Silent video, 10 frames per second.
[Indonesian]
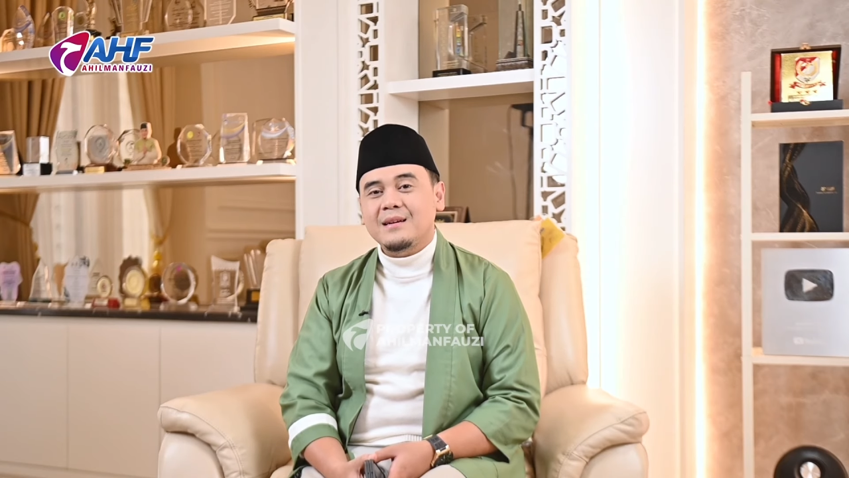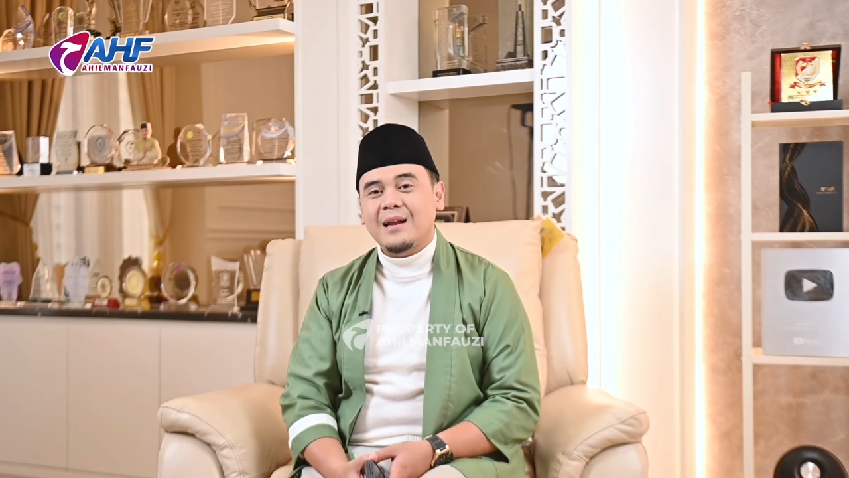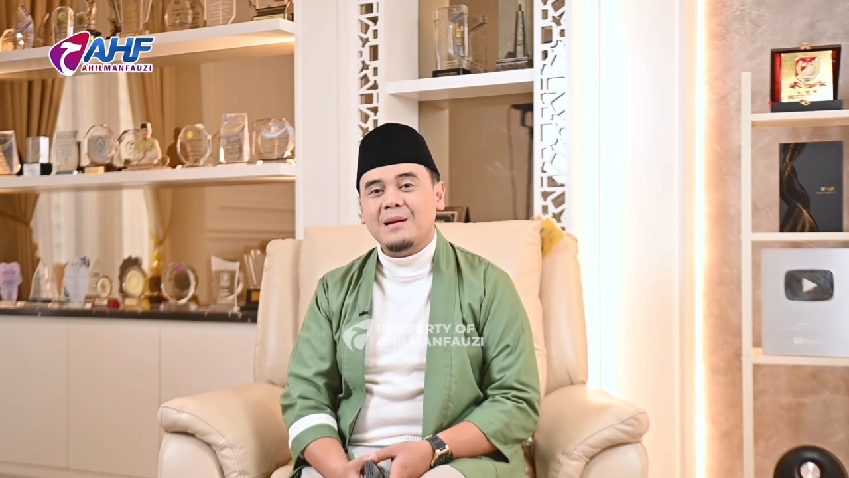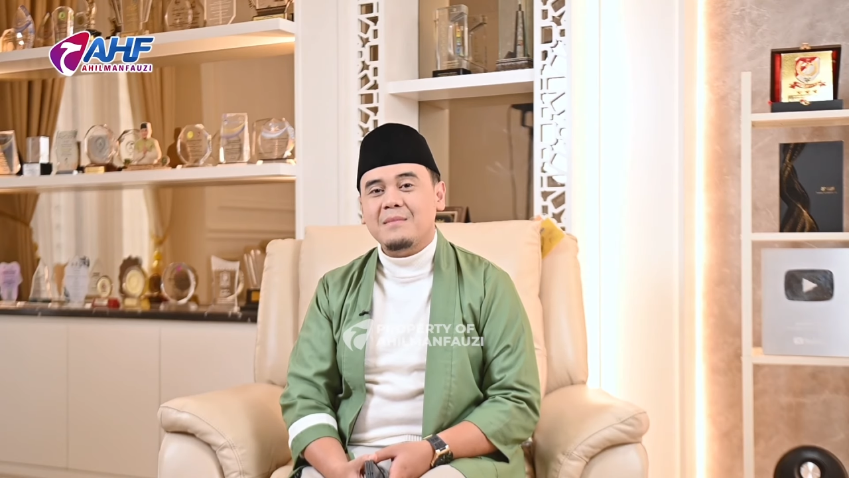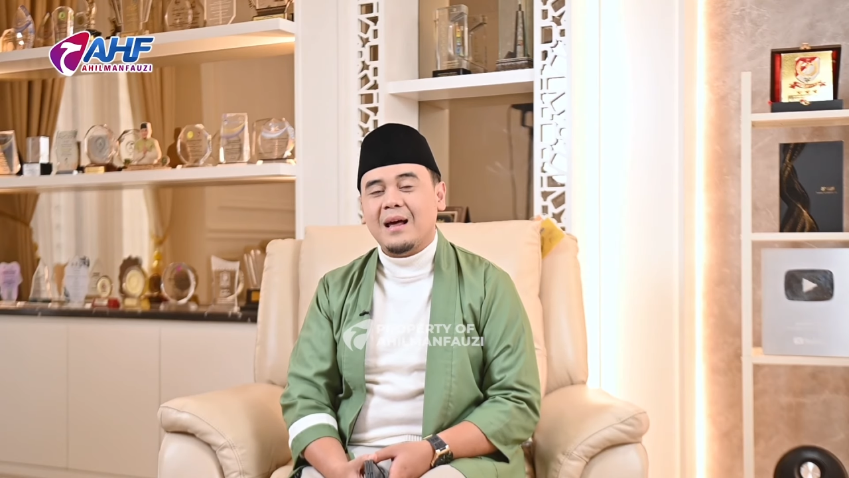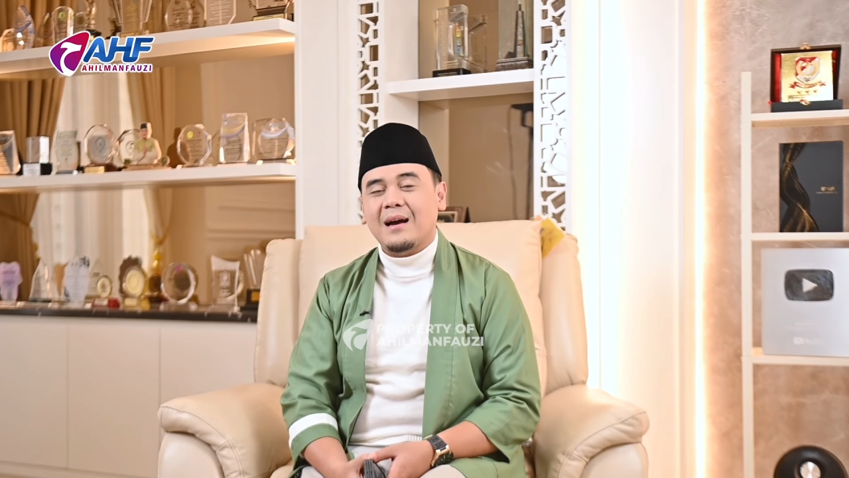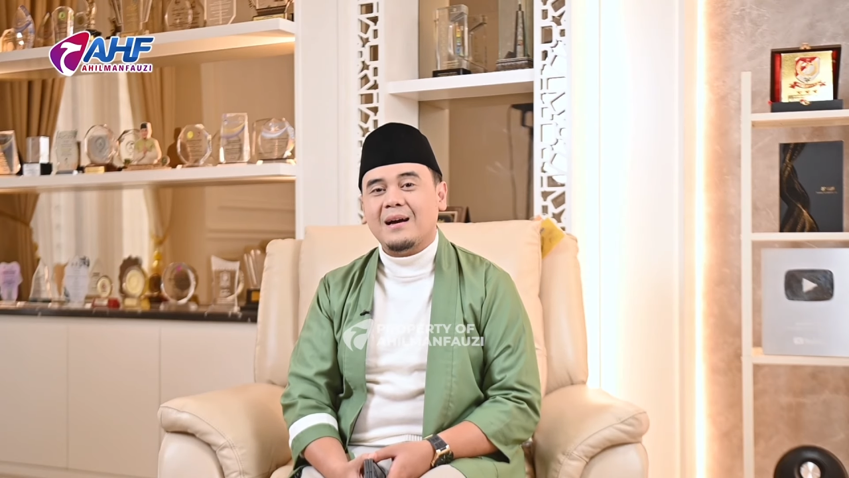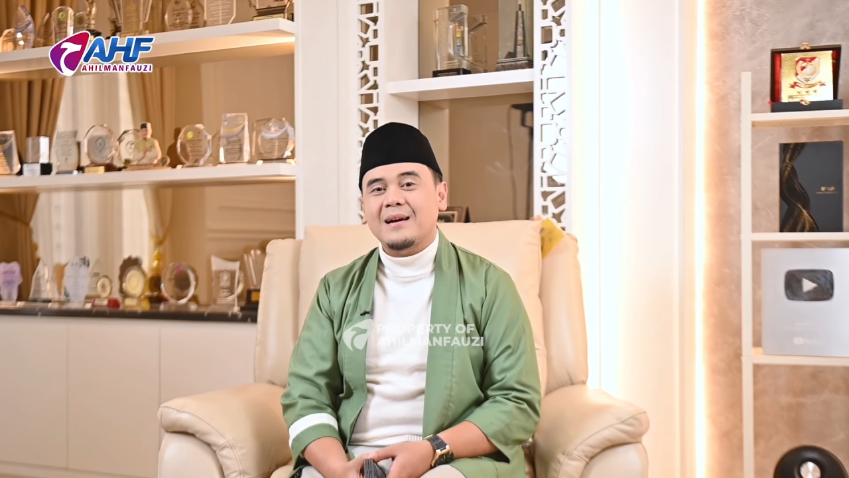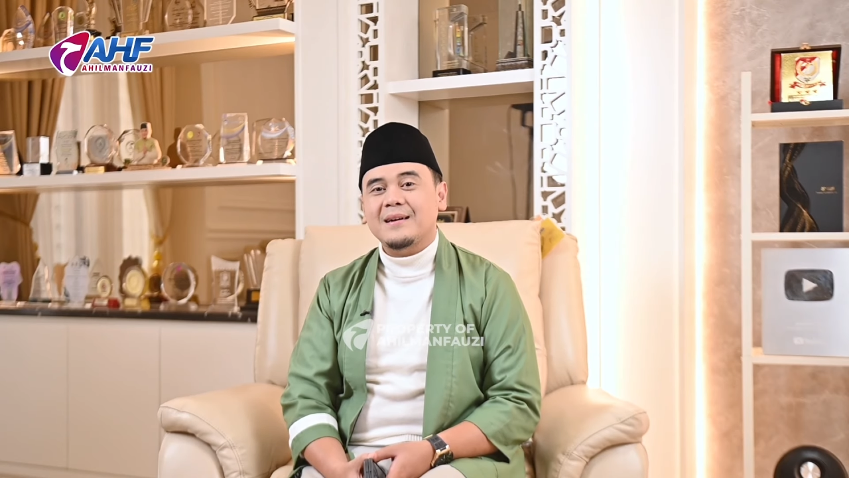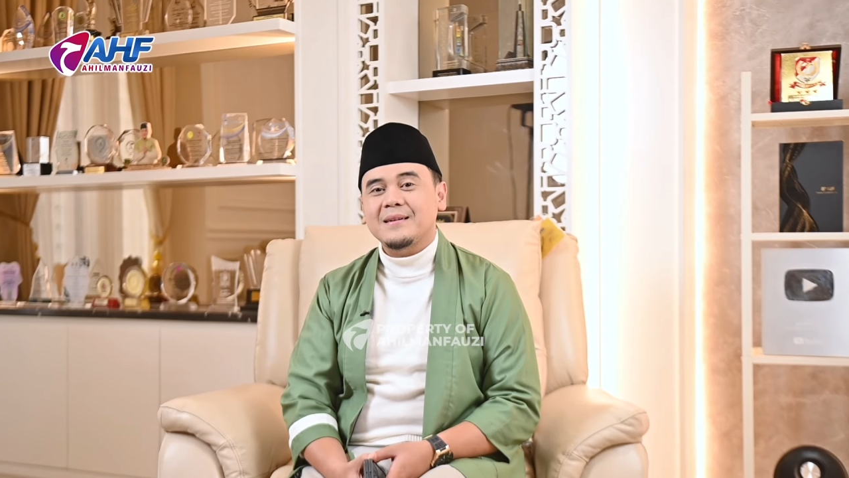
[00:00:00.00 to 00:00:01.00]
dalam
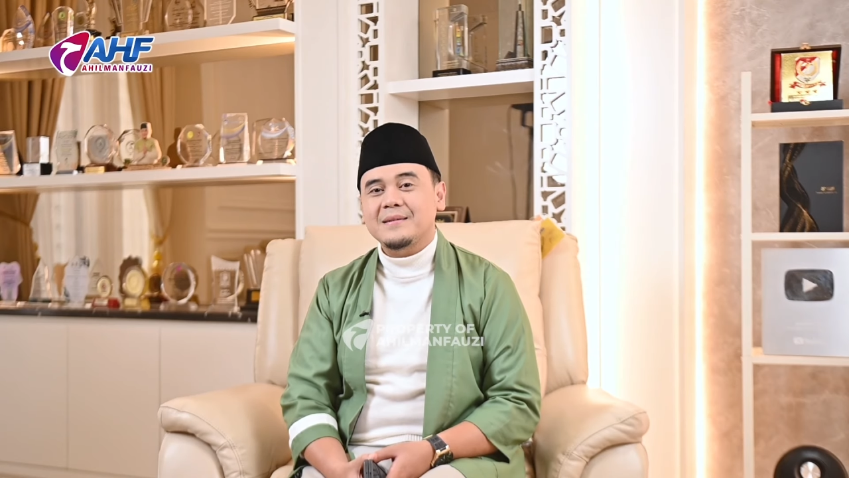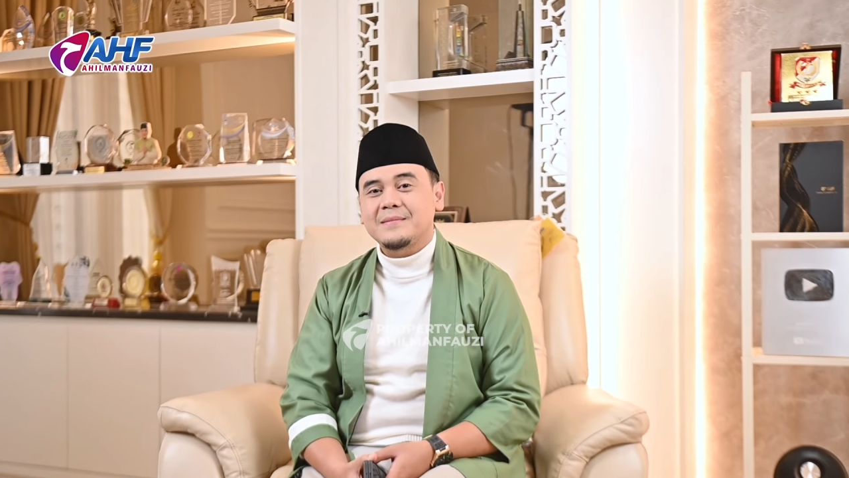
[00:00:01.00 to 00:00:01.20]
melangkah.